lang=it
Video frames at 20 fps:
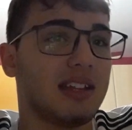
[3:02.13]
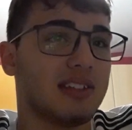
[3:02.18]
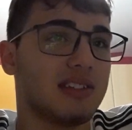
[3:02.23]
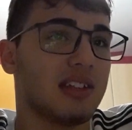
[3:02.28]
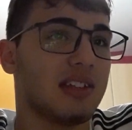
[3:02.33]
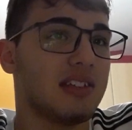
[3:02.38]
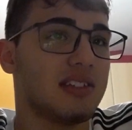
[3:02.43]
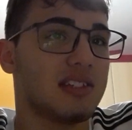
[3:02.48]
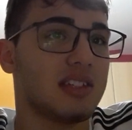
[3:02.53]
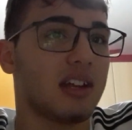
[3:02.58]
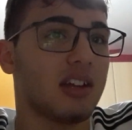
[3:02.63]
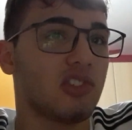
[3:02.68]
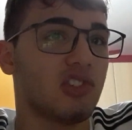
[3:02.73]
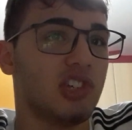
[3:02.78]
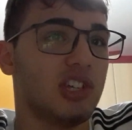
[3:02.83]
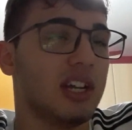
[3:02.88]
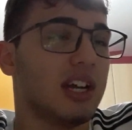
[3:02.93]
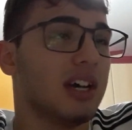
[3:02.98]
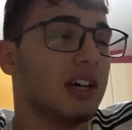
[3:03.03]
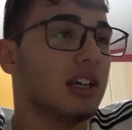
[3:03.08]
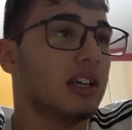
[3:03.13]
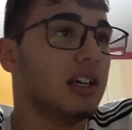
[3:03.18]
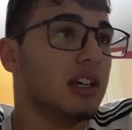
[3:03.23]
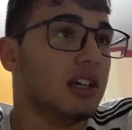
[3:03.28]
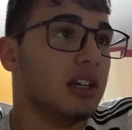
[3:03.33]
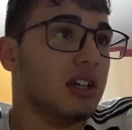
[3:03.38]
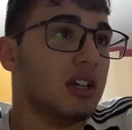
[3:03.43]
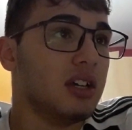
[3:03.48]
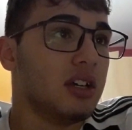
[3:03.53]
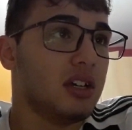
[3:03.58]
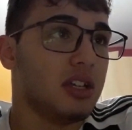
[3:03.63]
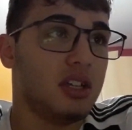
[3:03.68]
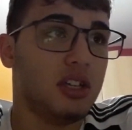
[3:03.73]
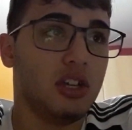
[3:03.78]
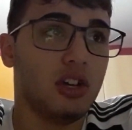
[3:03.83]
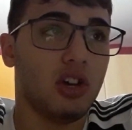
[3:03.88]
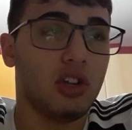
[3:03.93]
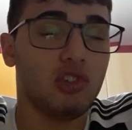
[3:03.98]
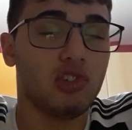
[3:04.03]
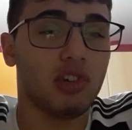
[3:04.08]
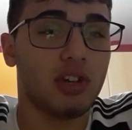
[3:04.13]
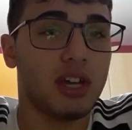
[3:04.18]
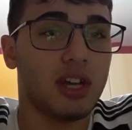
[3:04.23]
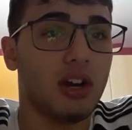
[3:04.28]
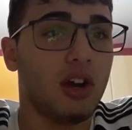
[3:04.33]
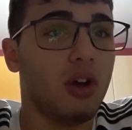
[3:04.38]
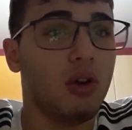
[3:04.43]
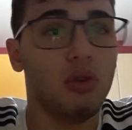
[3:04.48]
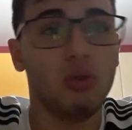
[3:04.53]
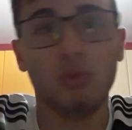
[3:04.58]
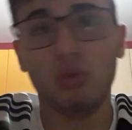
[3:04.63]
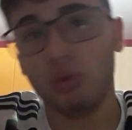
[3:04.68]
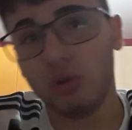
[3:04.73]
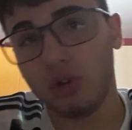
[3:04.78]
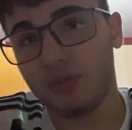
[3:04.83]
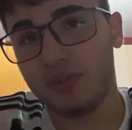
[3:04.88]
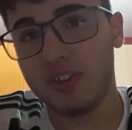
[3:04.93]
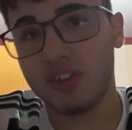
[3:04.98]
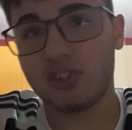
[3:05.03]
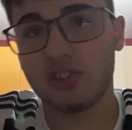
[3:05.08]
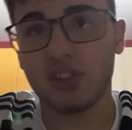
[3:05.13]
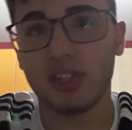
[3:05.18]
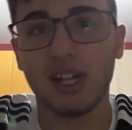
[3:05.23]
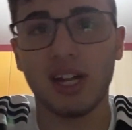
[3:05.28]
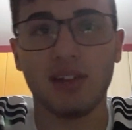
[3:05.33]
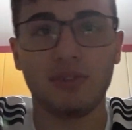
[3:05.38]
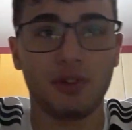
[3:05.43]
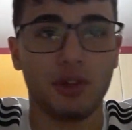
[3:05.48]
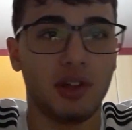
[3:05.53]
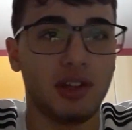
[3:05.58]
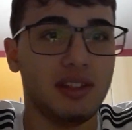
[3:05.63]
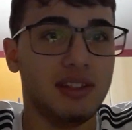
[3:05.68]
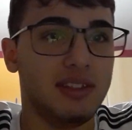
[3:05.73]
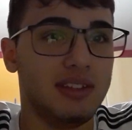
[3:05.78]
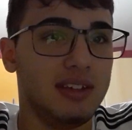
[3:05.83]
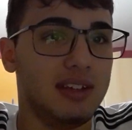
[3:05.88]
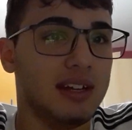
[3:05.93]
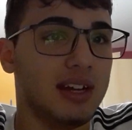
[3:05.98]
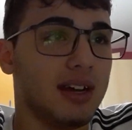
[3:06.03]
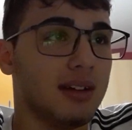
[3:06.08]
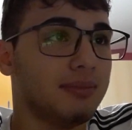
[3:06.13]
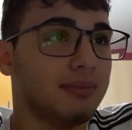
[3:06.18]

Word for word: di starci Starcina. Io giocherò l'uno fisso della Fiorentina.